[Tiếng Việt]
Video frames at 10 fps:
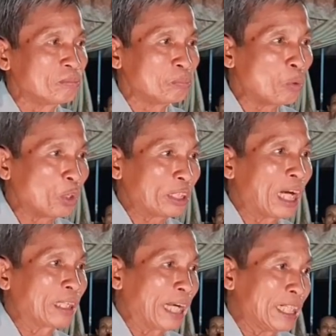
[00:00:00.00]
mùi
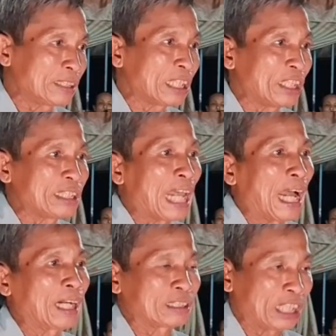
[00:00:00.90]
trần ấy chỉ
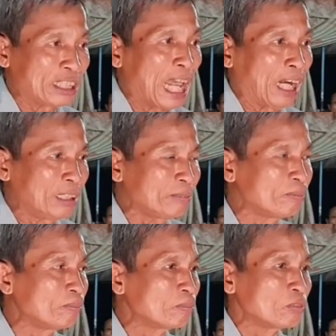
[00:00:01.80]
dằn chỉ nhẫn
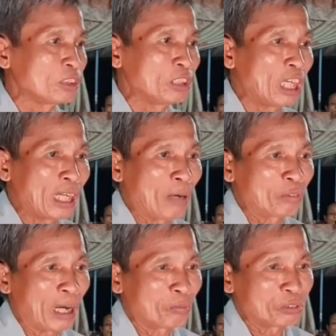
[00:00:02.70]
nhưng ông
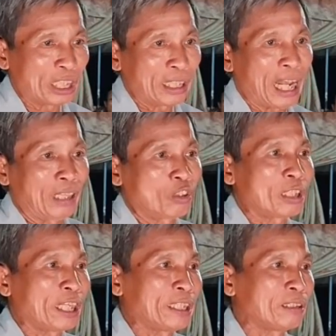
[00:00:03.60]
không diệt hẳn nó
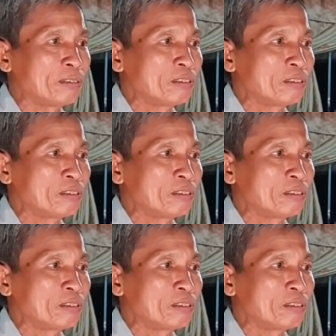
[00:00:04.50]
đi